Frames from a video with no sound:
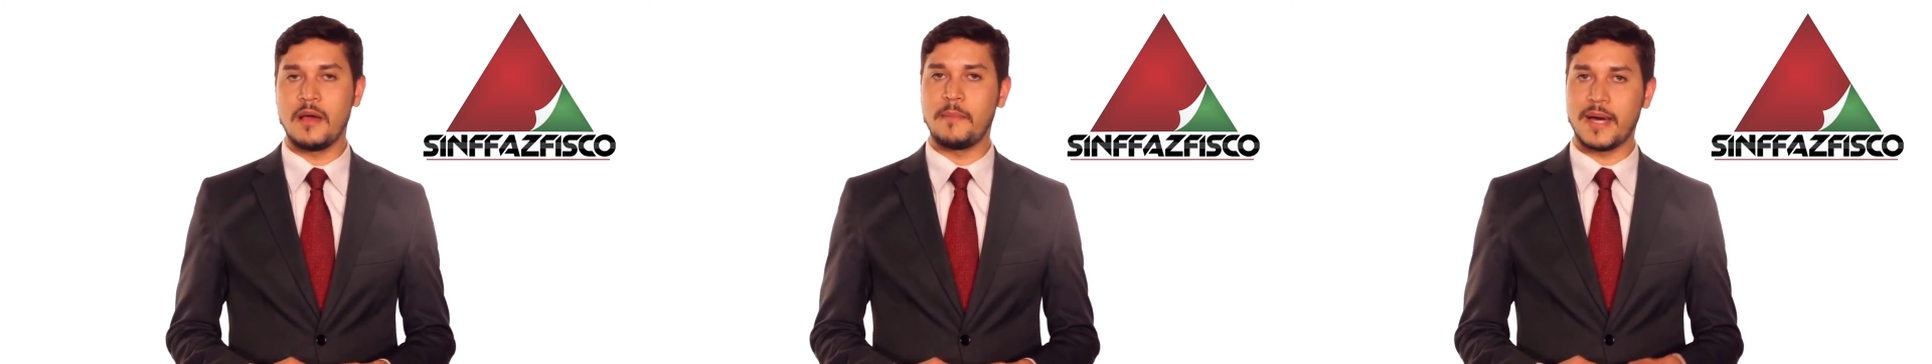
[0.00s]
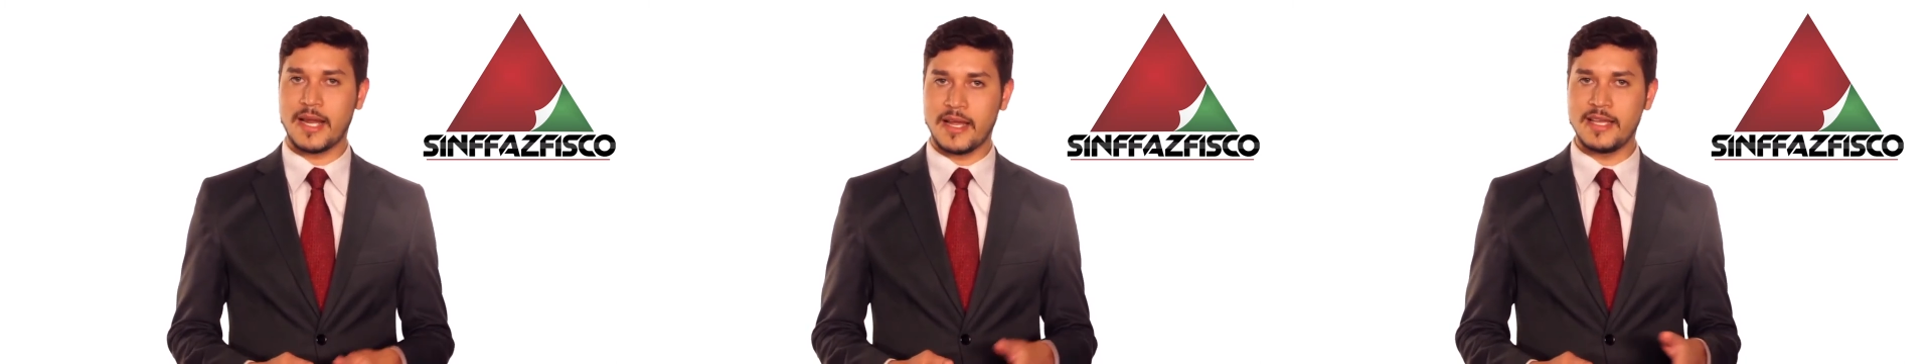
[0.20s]

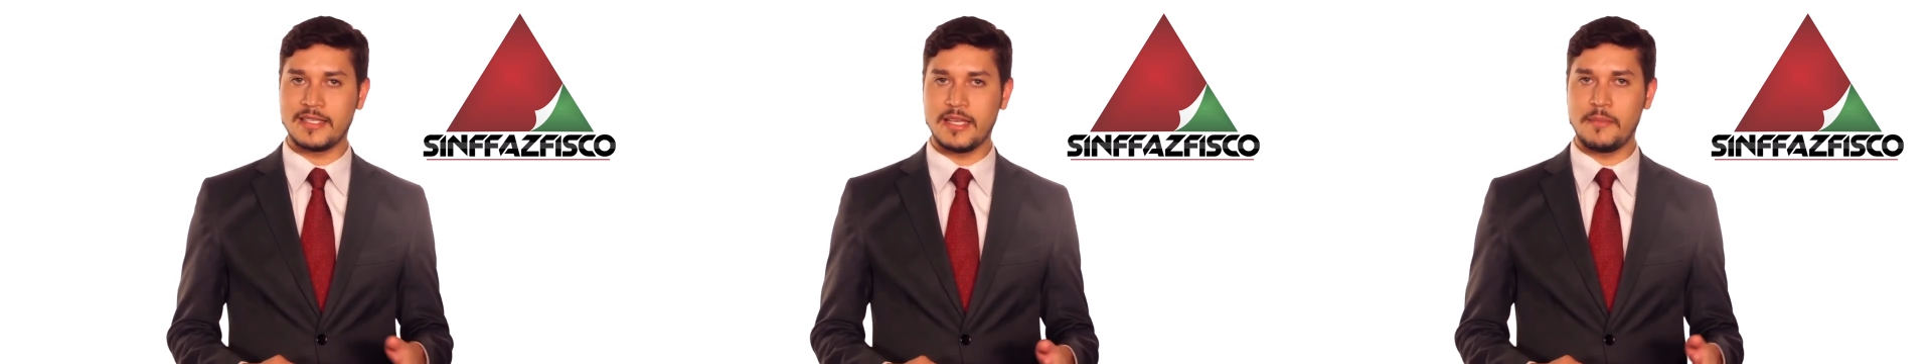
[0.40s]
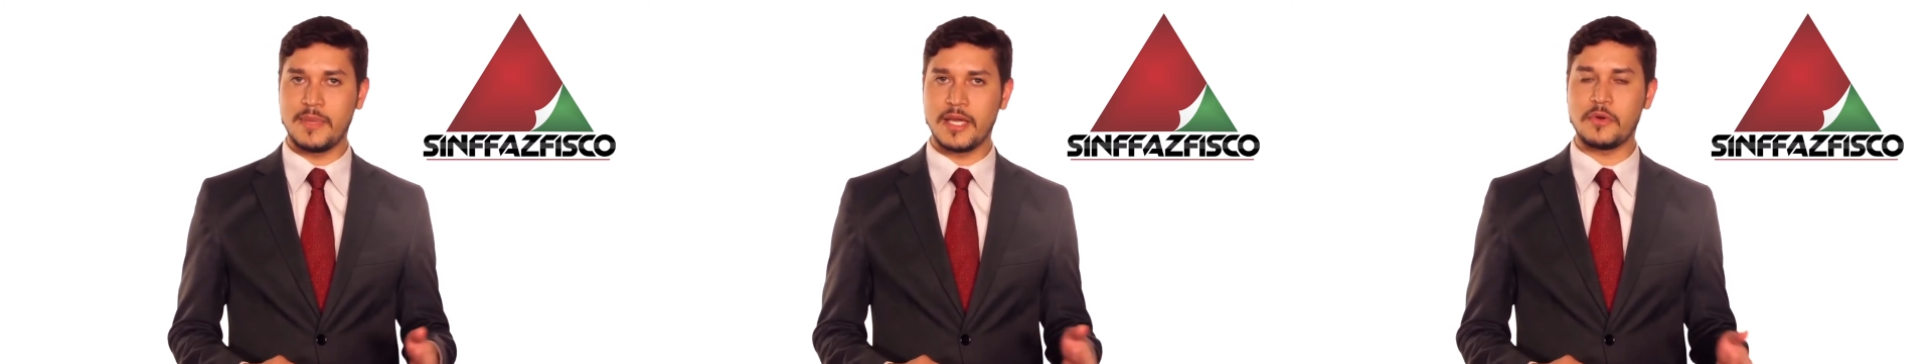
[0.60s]
para
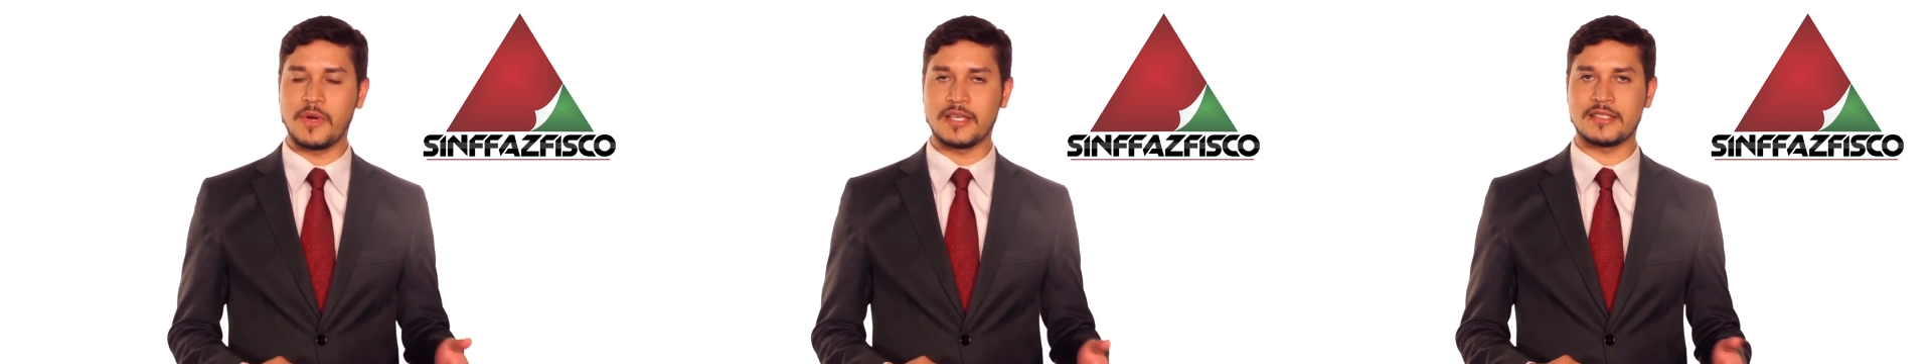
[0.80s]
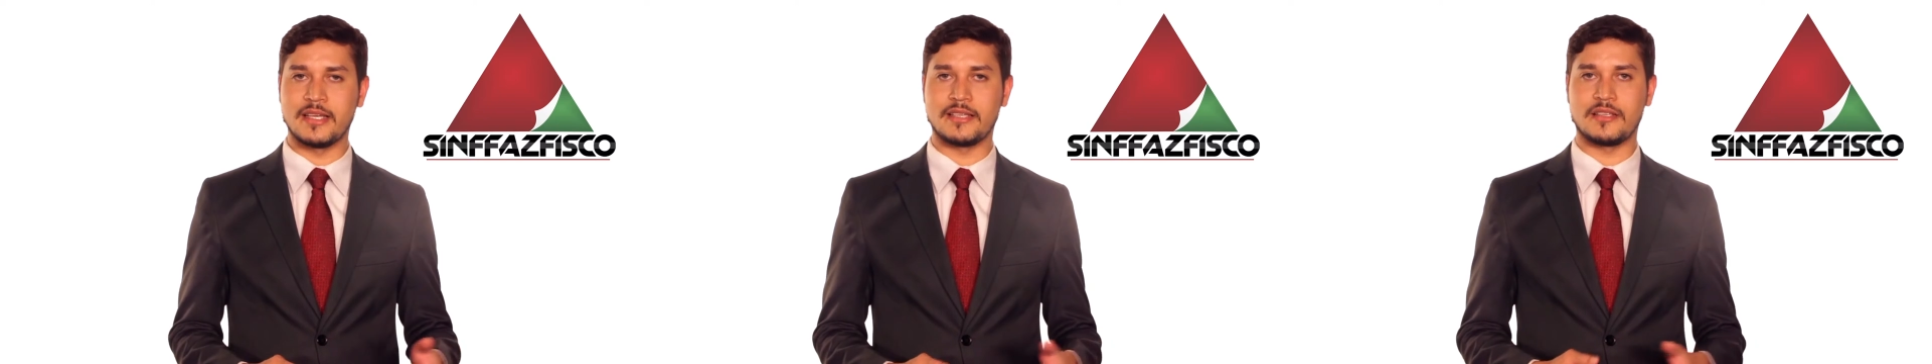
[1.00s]
receber o
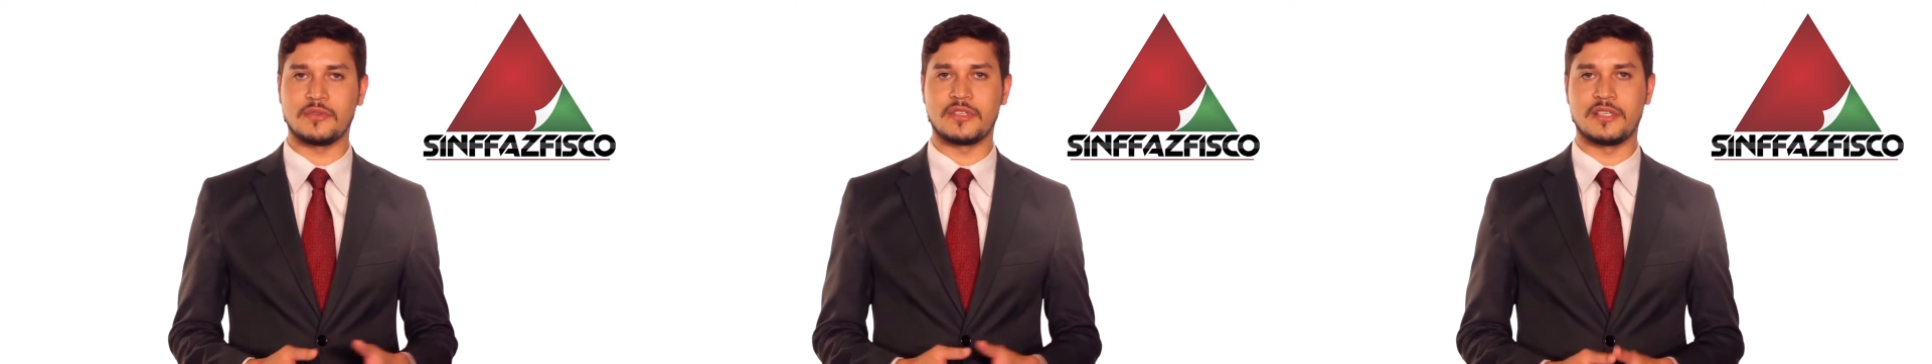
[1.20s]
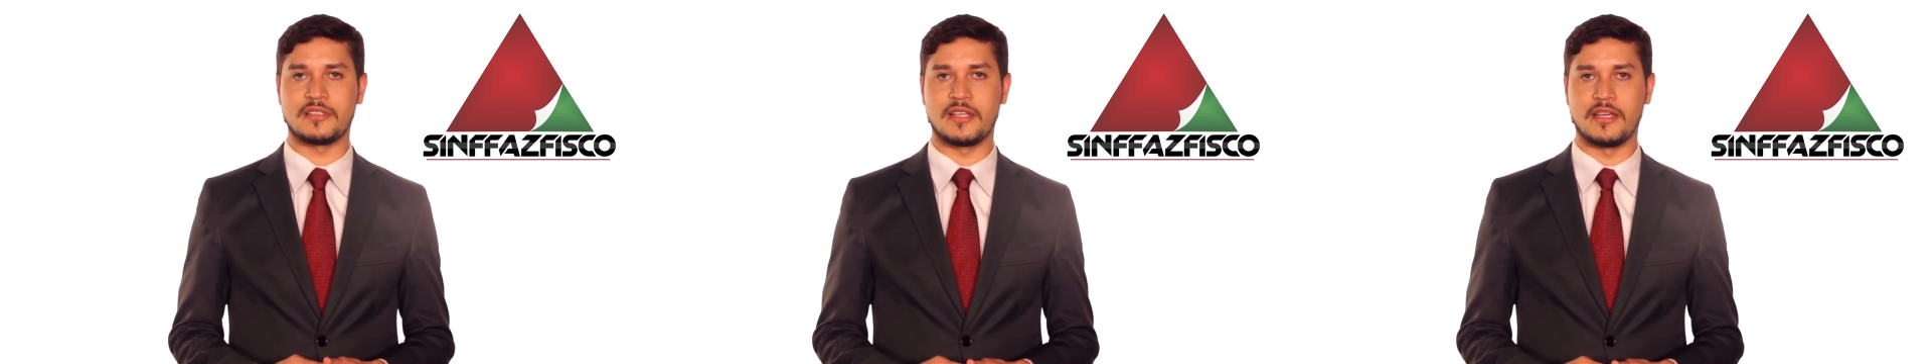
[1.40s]
acesso ao
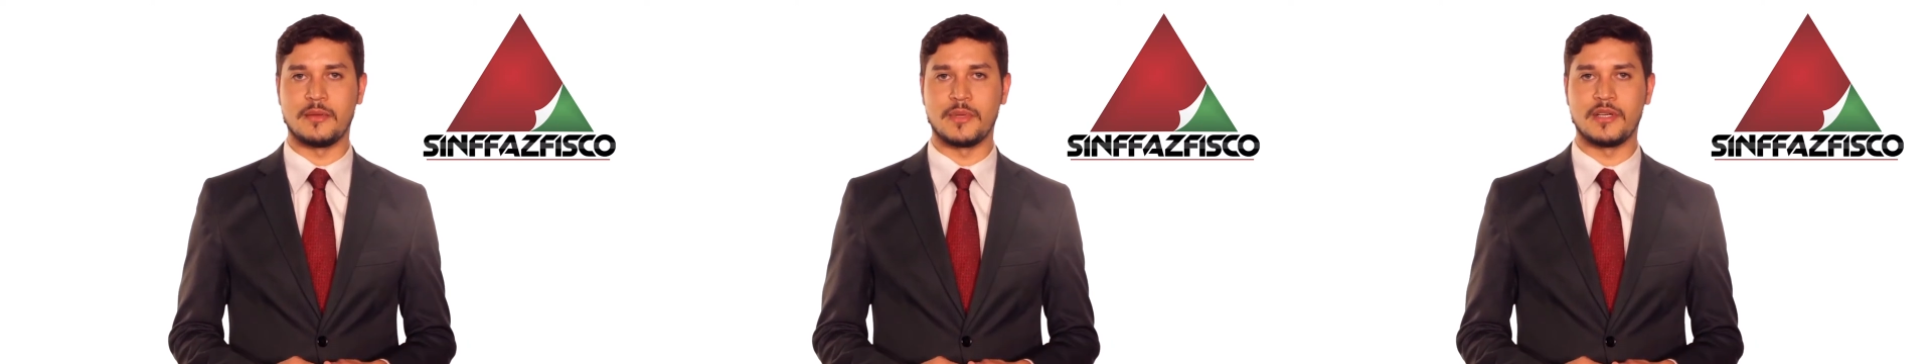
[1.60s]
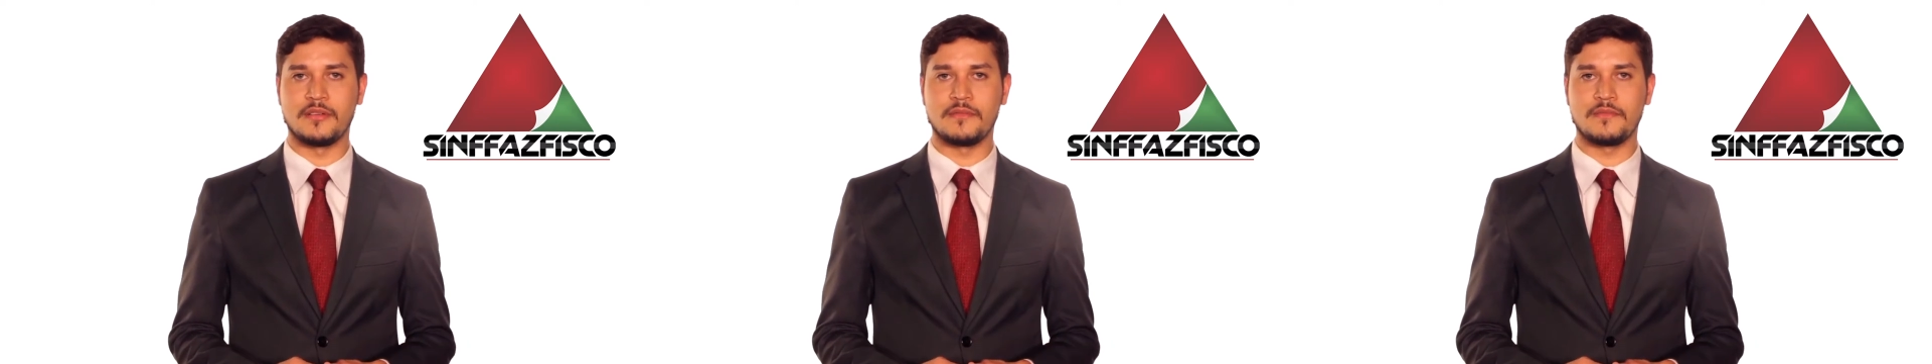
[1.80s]

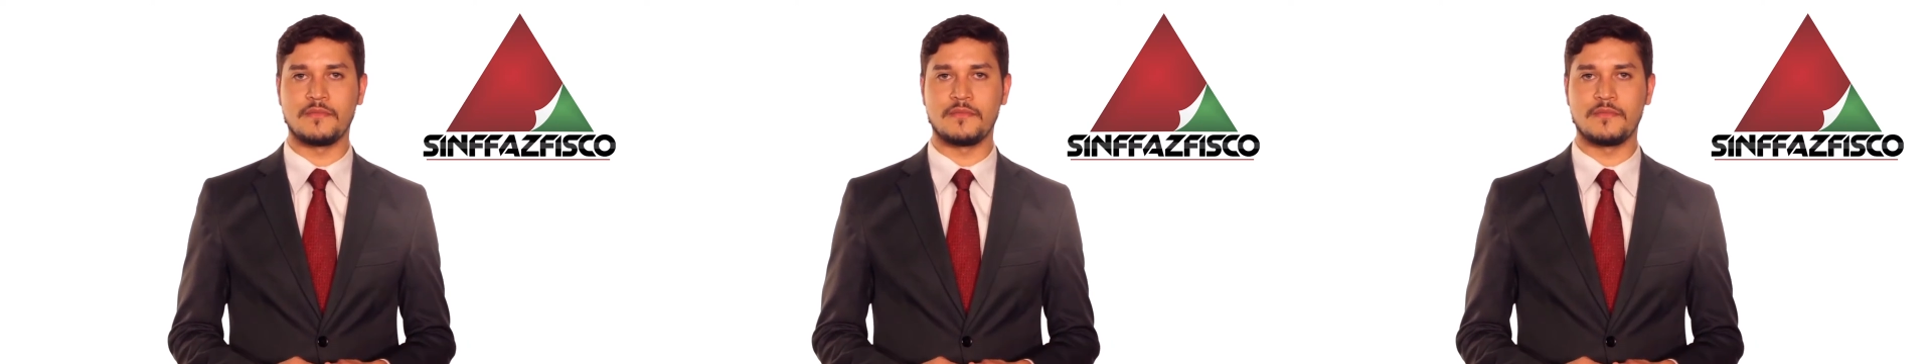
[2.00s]
sistema.